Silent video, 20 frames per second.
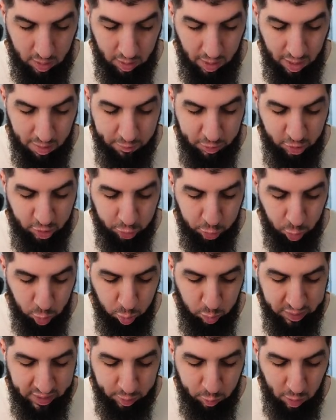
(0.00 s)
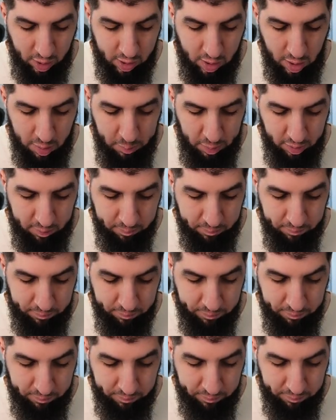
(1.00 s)
Un végétaux 8 étoiles quand même. Hein.
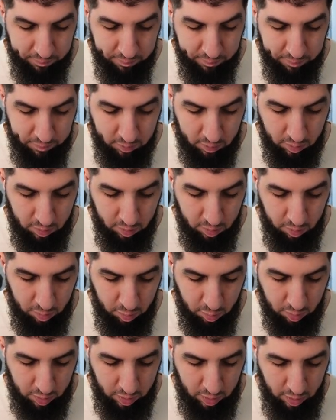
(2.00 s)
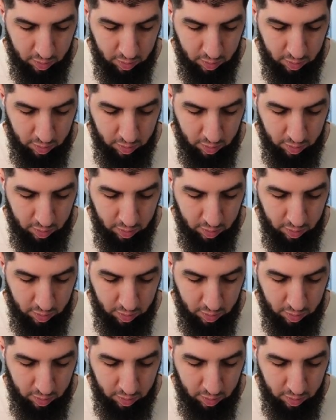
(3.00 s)
Ok.